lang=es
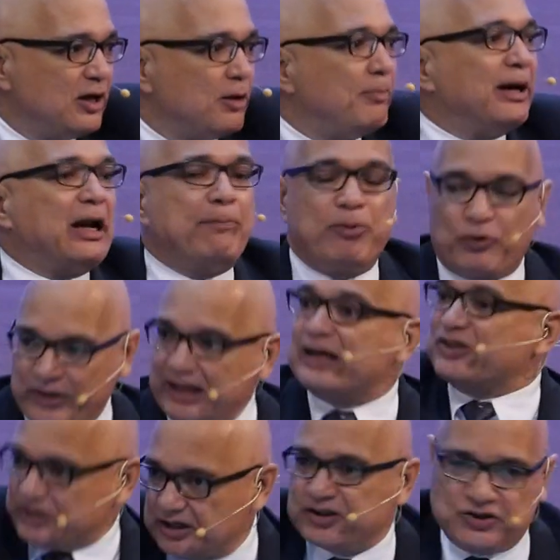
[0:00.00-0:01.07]
para poder
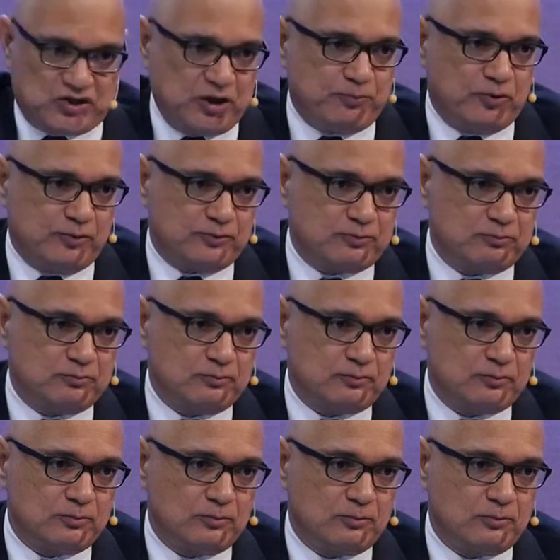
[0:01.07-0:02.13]
hacer discípulos.
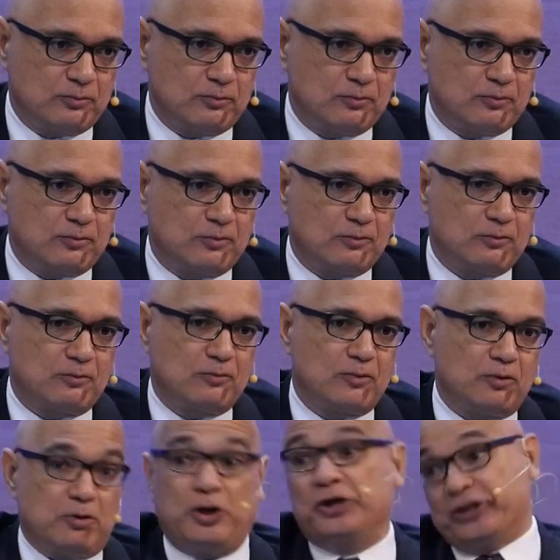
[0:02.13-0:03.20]

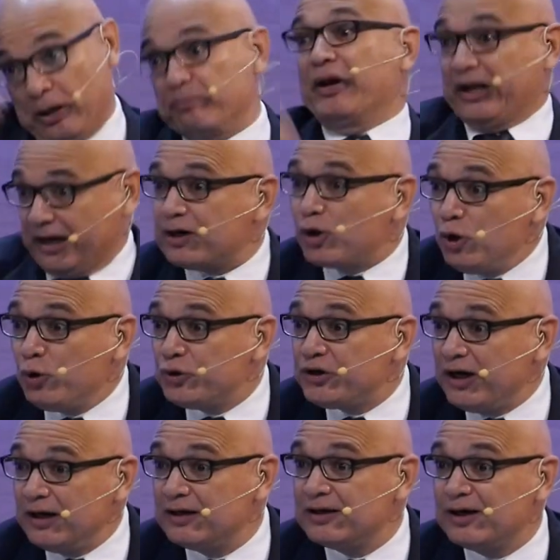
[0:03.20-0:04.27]
Y también incluye
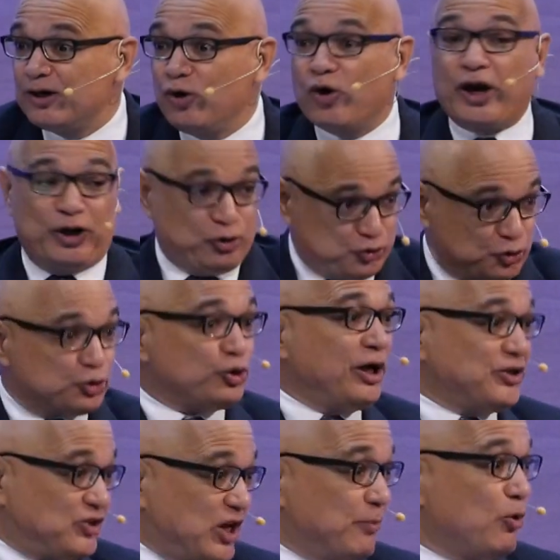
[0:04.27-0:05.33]
lo que nosotros
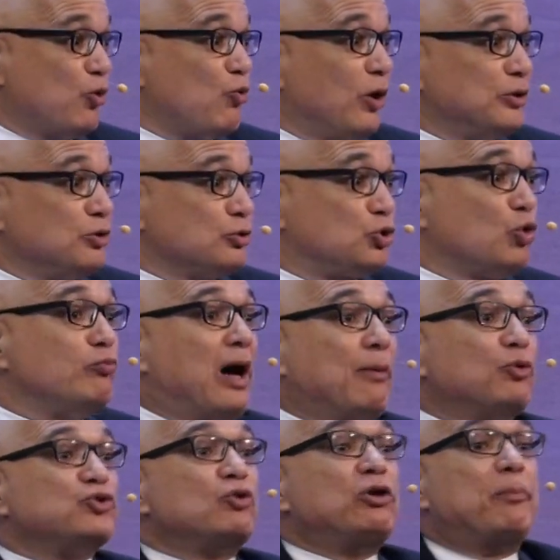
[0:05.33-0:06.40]
hacemos cuando
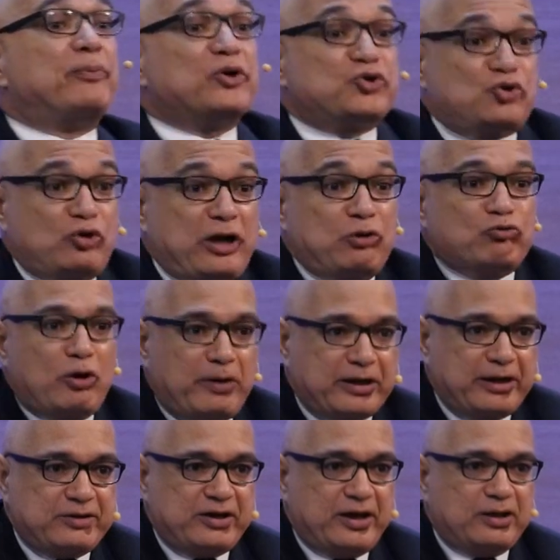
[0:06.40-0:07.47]
tomamos a una persona nueva
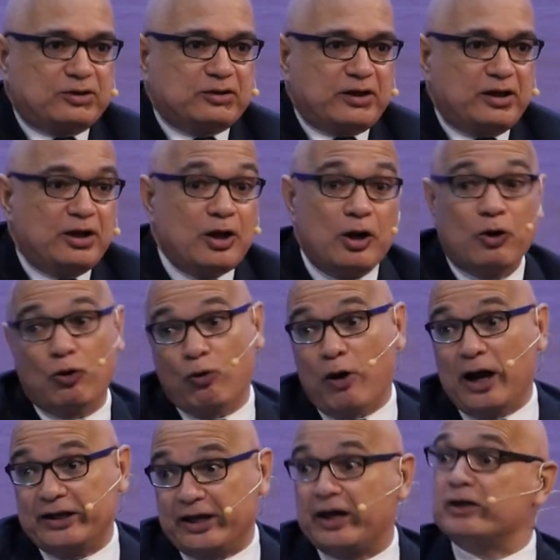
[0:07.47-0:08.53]
creyente o
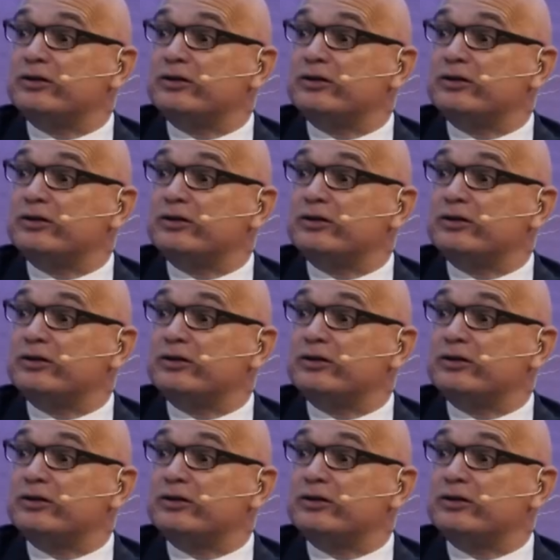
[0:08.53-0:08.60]
alguien que